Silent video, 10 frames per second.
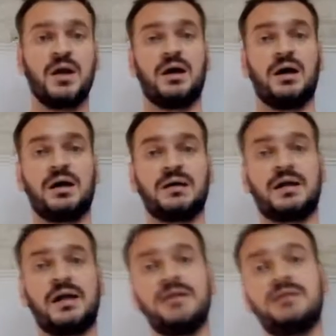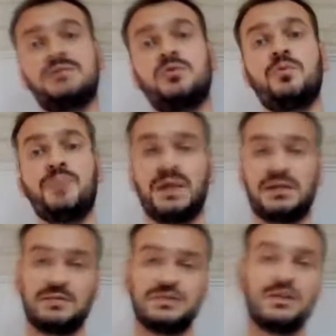Э, доходя до
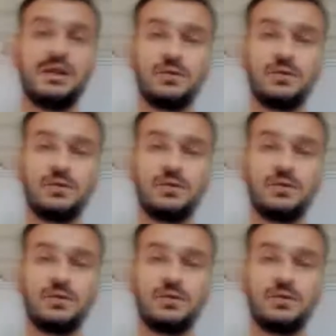пятого стола,